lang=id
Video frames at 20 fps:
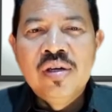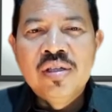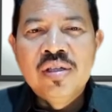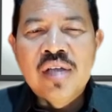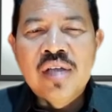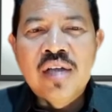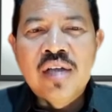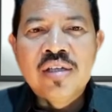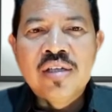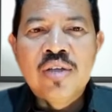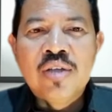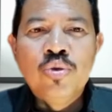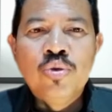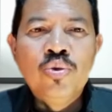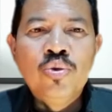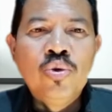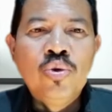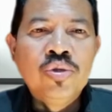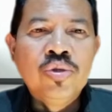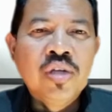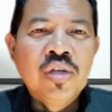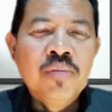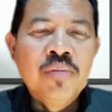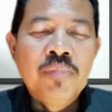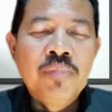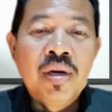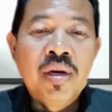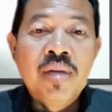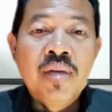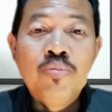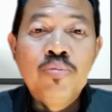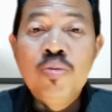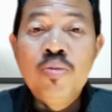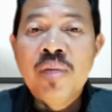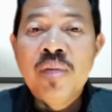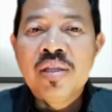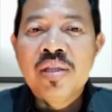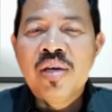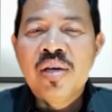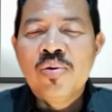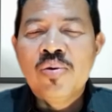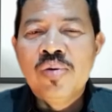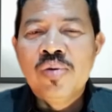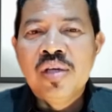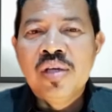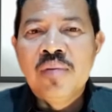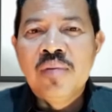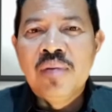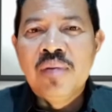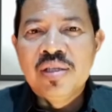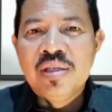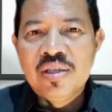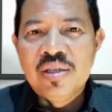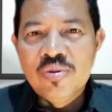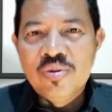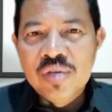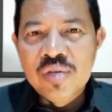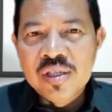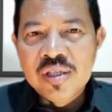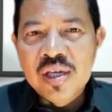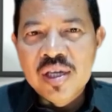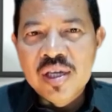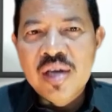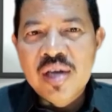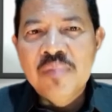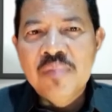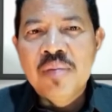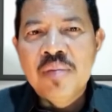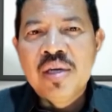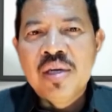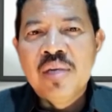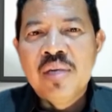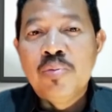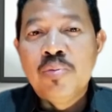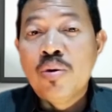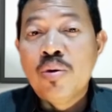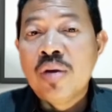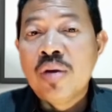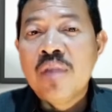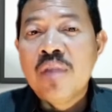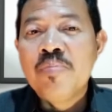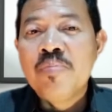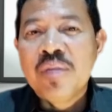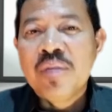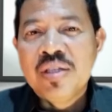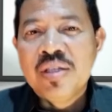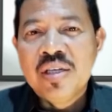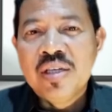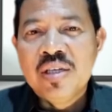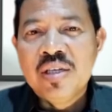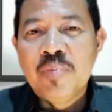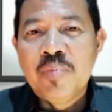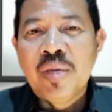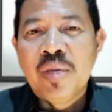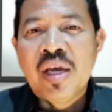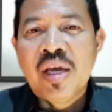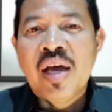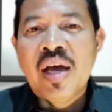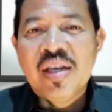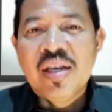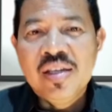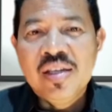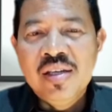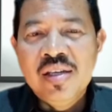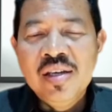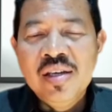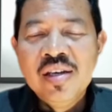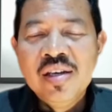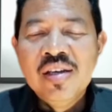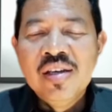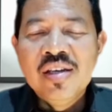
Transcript: salah satu dosen pengampu mata kuliah Bahasa Indonesia pada program PJJ PAI